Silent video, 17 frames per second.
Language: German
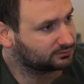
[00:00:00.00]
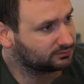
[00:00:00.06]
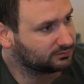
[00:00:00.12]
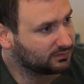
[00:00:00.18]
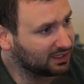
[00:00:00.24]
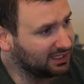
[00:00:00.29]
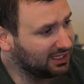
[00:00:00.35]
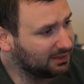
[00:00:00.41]

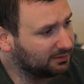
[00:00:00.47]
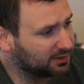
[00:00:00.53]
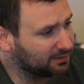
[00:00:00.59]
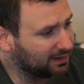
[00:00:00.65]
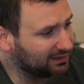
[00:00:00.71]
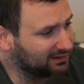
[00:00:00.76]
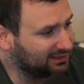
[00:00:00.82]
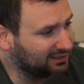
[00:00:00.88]
Hier, ich
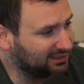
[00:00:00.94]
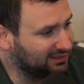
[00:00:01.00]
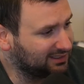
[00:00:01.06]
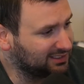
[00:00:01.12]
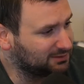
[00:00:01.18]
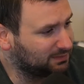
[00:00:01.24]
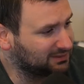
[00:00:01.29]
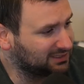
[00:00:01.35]
meine, die,
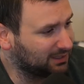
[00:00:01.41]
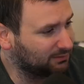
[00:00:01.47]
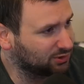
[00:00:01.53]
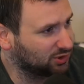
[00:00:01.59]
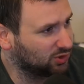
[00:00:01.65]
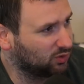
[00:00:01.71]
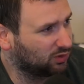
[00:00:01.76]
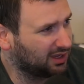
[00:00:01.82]
die Spils haben
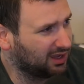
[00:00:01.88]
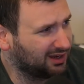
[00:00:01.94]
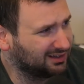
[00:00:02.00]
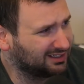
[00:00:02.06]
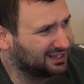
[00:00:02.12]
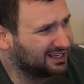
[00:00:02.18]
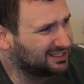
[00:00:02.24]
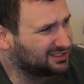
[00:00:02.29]
schon
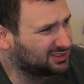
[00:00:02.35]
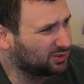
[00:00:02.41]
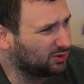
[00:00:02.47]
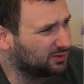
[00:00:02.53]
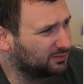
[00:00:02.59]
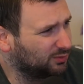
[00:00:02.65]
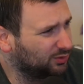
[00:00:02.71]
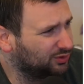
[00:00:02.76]
durchgegangen. Sol
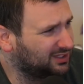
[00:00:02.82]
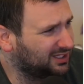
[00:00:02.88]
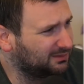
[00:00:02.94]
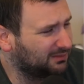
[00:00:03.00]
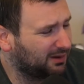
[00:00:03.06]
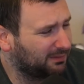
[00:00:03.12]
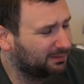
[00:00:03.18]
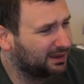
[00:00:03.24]
und Mond
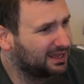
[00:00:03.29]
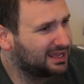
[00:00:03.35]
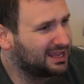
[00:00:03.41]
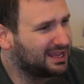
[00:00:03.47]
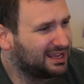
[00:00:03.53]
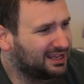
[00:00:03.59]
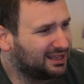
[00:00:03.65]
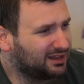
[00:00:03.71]
Team Up
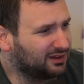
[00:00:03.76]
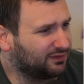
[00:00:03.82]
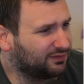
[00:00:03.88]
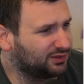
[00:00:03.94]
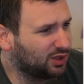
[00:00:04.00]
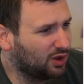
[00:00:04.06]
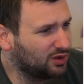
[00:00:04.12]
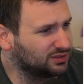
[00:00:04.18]
auf
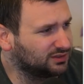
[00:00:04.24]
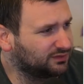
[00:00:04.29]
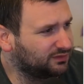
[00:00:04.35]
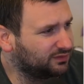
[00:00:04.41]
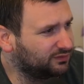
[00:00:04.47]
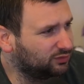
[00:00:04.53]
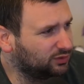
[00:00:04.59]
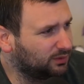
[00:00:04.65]

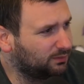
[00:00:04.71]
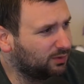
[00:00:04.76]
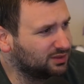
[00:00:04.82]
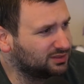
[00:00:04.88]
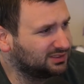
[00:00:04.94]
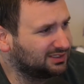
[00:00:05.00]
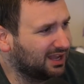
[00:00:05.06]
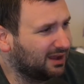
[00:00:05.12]
1500
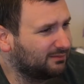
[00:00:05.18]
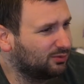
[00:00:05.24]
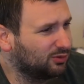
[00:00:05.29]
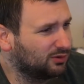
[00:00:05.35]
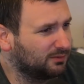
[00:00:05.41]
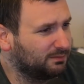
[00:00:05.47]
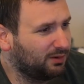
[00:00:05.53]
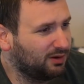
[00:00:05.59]
plötzlich
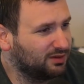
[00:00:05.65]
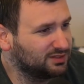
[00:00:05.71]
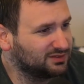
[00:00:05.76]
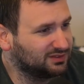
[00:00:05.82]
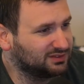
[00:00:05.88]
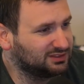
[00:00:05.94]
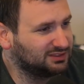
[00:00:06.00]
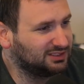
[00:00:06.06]
Unbroken
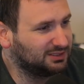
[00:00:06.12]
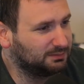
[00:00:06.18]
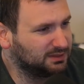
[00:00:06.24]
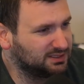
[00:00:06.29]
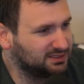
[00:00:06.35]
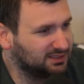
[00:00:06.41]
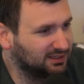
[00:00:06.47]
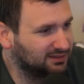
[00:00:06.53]
Bounce. Was ist hier
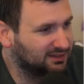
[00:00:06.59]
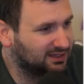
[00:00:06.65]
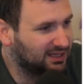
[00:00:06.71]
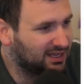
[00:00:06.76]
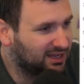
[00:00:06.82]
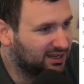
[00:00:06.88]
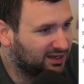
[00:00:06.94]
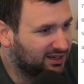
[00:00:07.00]
passiert?
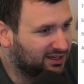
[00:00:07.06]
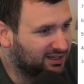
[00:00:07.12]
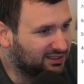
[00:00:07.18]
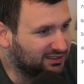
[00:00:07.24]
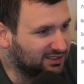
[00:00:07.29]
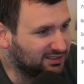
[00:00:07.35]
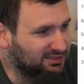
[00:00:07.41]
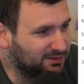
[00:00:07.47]

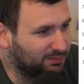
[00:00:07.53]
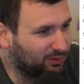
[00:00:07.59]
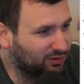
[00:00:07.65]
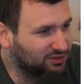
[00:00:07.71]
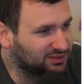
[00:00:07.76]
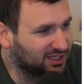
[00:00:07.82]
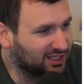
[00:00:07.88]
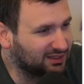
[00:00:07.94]
Diese
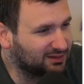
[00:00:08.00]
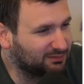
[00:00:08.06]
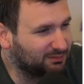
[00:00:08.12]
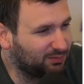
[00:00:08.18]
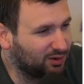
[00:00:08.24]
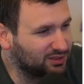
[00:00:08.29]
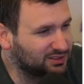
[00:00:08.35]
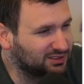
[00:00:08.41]
Box geht
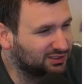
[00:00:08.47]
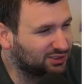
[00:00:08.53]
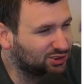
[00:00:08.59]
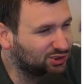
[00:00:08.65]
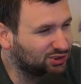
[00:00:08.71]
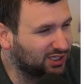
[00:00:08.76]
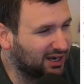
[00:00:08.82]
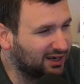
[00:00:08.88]
plötzlich
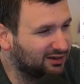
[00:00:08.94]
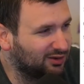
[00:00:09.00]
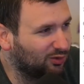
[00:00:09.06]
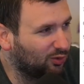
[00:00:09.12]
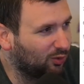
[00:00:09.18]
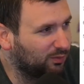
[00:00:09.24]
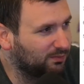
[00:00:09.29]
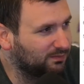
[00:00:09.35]
steil
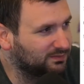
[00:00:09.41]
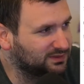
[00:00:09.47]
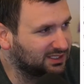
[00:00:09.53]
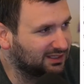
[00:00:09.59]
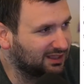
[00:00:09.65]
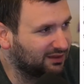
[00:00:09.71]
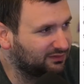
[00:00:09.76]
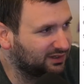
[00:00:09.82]
nach oben
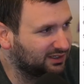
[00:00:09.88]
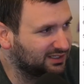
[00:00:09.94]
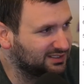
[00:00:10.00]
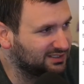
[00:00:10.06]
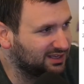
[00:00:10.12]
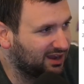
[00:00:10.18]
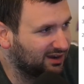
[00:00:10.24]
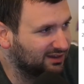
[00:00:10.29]
seit Anfang
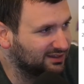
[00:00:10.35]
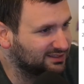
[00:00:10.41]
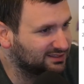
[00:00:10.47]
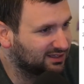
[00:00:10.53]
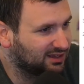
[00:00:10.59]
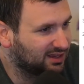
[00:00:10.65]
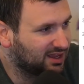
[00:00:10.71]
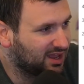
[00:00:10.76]
des
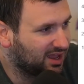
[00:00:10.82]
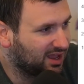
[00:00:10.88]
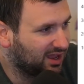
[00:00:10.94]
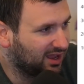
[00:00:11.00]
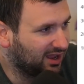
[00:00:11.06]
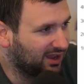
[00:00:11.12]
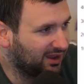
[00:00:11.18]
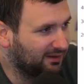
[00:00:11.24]
Jahres.
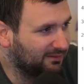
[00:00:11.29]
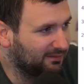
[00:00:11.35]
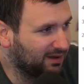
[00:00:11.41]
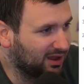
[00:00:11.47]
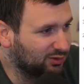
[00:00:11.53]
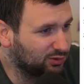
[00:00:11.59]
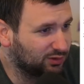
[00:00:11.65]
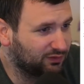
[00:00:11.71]
Ähm,
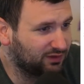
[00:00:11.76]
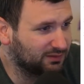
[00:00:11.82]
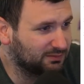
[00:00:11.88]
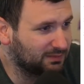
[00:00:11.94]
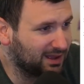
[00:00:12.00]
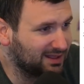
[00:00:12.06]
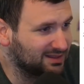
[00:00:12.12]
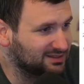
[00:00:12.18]
Unified
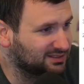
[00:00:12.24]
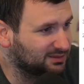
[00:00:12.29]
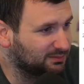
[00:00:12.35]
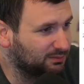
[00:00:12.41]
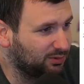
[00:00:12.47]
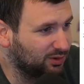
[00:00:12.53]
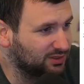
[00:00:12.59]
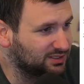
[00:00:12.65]
Minds
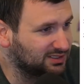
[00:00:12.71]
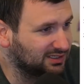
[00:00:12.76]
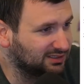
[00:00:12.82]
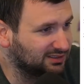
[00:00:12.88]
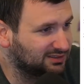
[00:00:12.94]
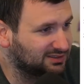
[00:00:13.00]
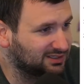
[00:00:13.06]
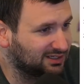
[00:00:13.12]

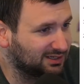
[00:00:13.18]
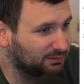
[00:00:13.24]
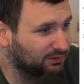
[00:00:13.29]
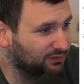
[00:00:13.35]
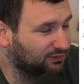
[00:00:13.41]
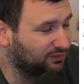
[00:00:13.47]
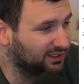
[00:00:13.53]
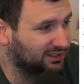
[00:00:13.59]
plötzlich zahlt
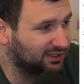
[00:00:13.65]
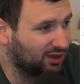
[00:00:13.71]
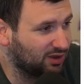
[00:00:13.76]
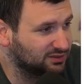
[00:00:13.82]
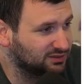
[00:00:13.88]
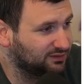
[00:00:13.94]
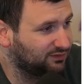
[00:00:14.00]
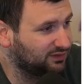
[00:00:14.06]
jemand
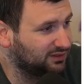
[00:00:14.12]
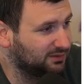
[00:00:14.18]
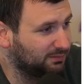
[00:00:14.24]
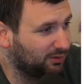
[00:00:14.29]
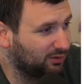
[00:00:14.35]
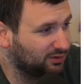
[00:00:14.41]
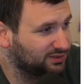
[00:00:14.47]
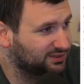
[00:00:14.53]
4000 für eine
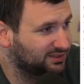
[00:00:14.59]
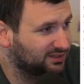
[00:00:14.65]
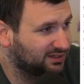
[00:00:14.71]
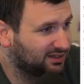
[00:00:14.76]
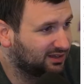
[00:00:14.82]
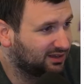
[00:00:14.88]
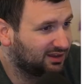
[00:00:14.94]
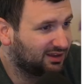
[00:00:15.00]
Box.
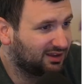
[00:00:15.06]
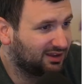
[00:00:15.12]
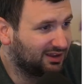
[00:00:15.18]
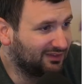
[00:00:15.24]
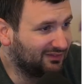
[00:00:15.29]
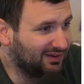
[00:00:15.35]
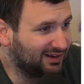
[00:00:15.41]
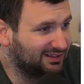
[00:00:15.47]

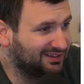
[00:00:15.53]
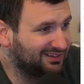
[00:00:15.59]
Welt